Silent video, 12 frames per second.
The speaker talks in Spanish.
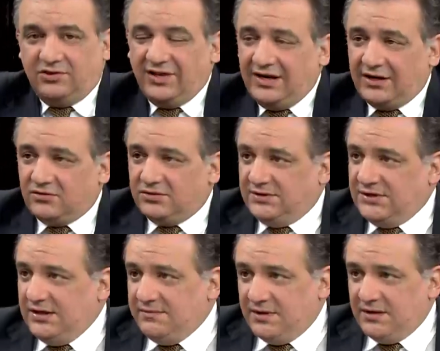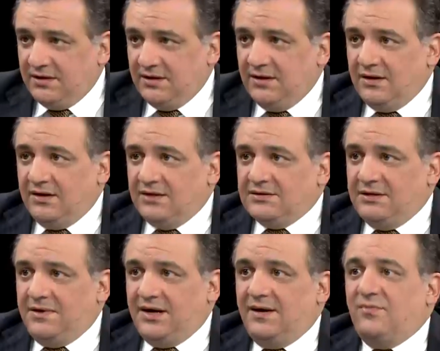Todas las rutas de Lima
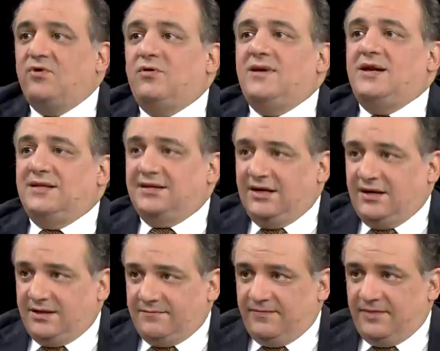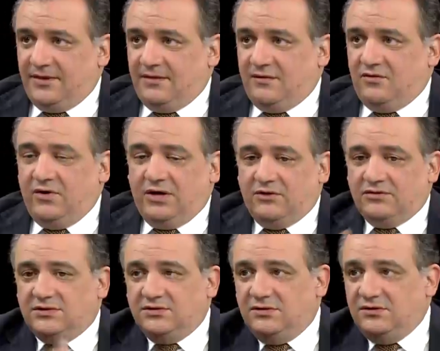se van a volver a entregar o en
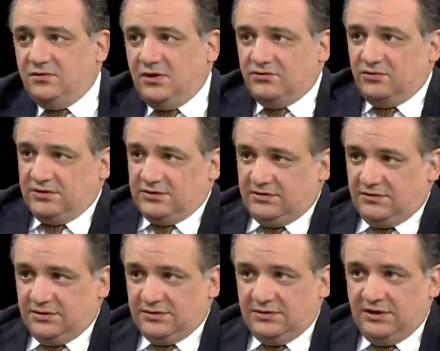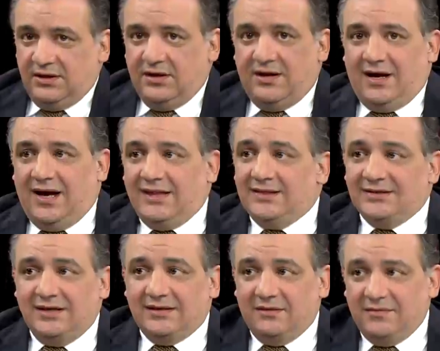concesiones o en autorizaciones
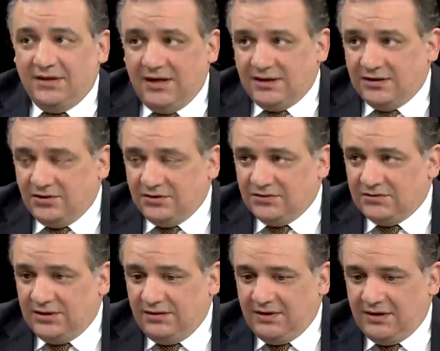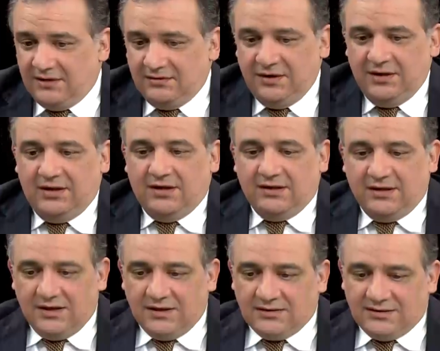antes de que termine la gestión de Susana Villarán
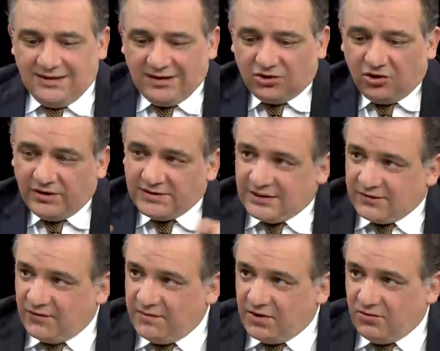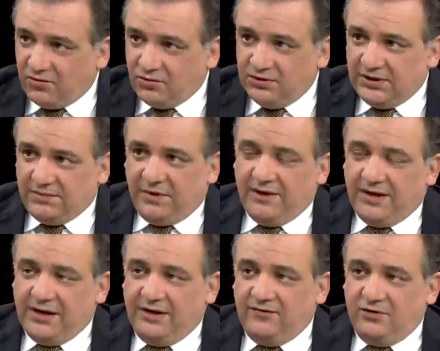y, es, y toda esa reforma conjunta va a
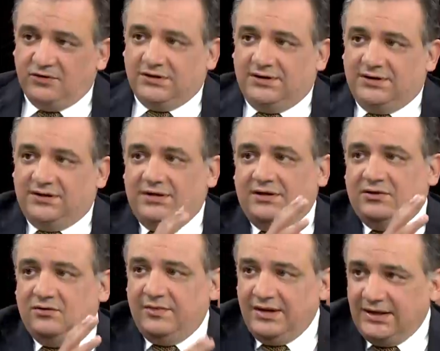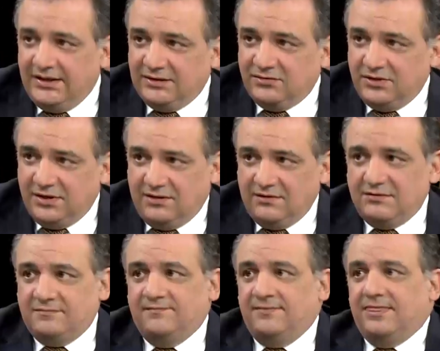bajar la flota de 31.500
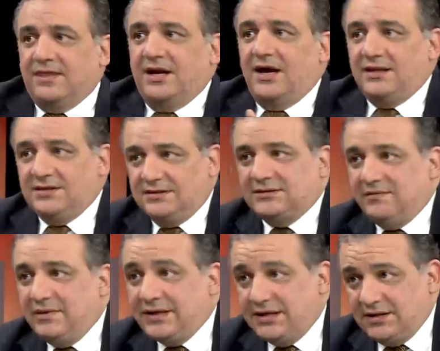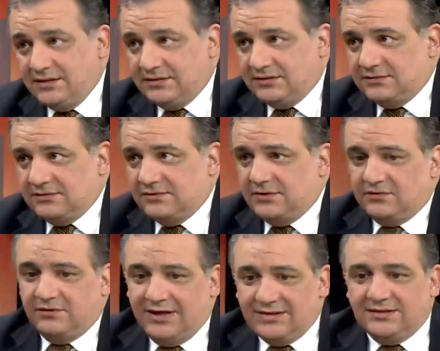unidades a 16.500, ¿no es
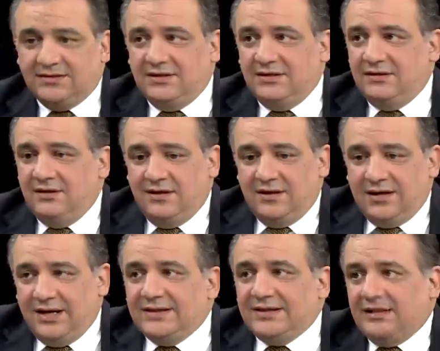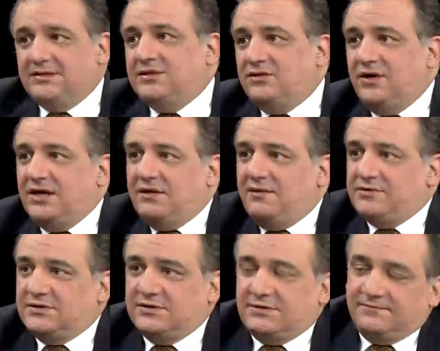cierto? Ese es el, el tránsito en el que
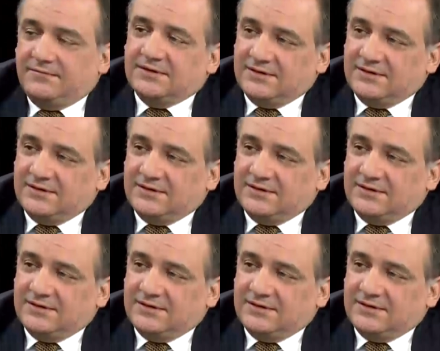vamos a hacer.